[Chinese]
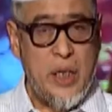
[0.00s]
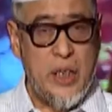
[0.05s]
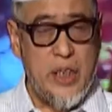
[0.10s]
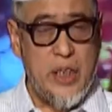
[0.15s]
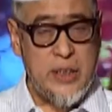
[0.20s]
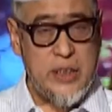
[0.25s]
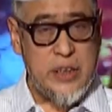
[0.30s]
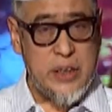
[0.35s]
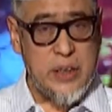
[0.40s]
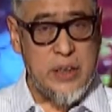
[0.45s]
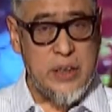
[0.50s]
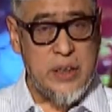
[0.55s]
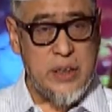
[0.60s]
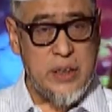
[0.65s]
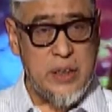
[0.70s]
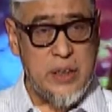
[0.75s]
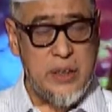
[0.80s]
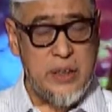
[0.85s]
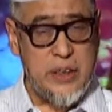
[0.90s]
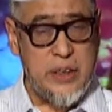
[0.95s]
因此
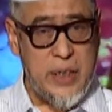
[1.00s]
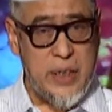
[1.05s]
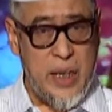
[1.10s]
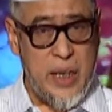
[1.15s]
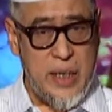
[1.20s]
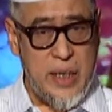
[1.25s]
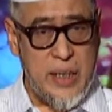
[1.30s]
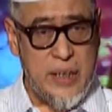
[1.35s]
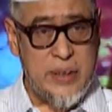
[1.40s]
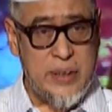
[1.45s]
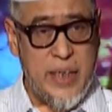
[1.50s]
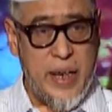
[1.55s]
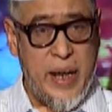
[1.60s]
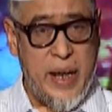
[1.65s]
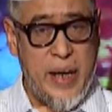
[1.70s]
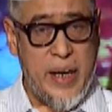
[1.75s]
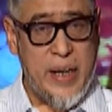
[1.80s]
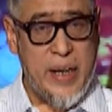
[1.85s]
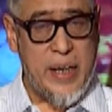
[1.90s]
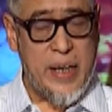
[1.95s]
建立
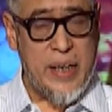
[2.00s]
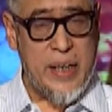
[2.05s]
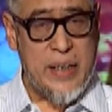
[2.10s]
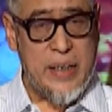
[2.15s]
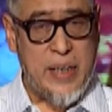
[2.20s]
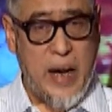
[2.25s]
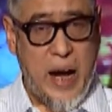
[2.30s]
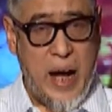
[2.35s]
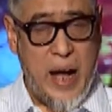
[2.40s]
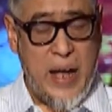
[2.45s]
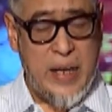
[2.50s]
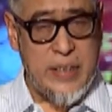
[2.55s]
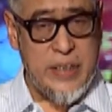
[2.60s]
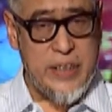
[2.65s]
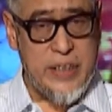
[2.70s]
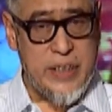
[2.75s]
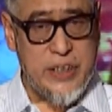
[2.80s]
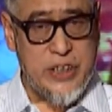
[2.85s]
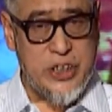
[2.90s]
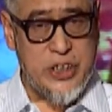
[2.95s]
在感
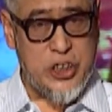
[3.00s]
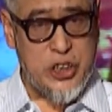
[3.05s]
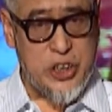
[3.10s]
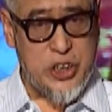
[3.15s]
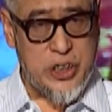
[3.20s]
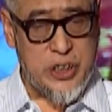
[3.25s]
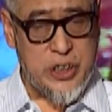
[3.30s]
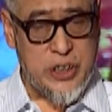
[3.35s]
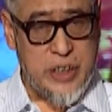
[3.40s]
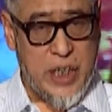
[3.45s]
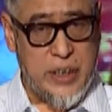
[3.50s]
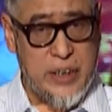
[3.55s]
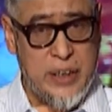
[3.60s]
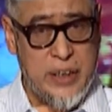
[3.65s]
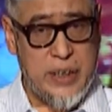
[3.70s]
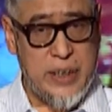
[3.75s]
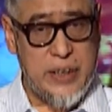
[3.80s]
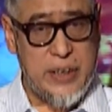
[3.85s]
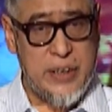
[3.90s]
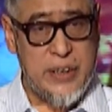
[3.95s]
性知识上
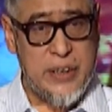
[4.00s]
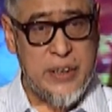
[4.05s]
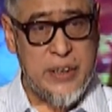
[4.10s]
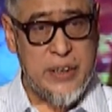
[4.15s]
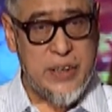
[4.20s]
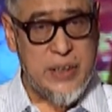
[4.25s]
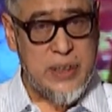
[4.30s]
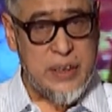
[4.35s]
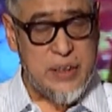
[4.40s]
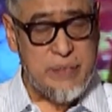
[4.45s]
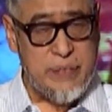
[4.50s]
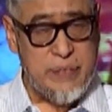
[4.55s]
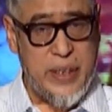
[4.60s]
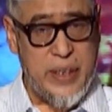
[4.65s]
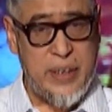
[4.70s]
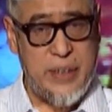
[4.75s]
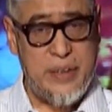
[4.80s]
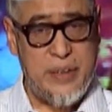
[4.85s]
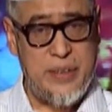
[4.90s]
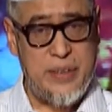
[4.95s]
的思
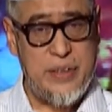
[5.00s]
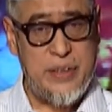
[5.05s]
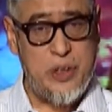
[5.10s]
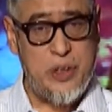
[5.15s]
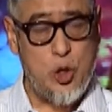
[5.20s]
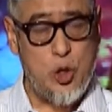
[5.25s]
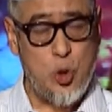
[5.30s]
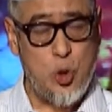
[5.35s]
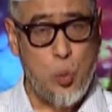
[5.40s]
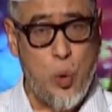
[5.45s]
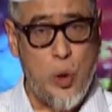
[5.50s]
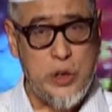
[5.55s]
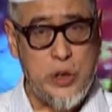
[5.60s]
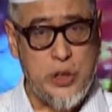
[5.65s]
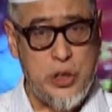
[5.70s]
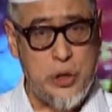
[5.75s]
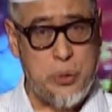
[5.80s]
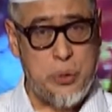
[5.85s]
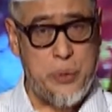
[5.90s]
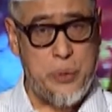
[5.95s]
维、逻
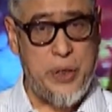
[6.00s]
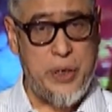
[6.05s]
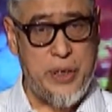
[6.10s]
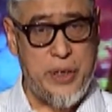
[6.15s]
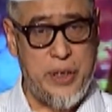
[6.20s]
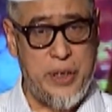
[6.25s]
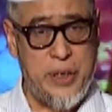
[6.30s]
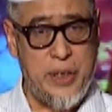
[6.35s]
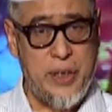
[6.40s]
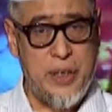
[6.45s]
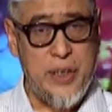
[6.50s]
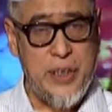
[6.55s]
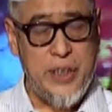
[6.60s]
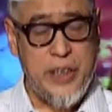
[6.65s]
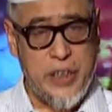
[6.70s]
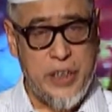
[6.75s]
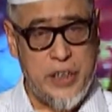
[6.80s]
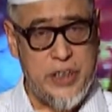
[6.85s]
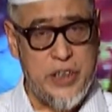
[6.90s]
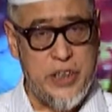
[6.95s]
辑推理、
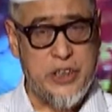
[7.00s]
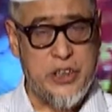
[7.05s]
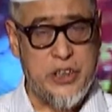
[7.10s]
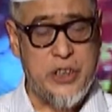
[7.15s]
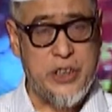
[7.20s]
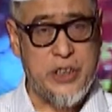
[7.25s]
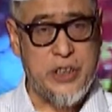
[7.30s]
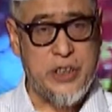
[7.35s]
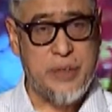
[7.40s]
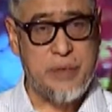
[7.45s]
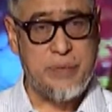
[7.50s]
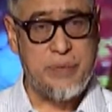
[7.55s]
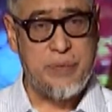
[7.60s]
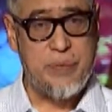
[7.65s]
理性知识，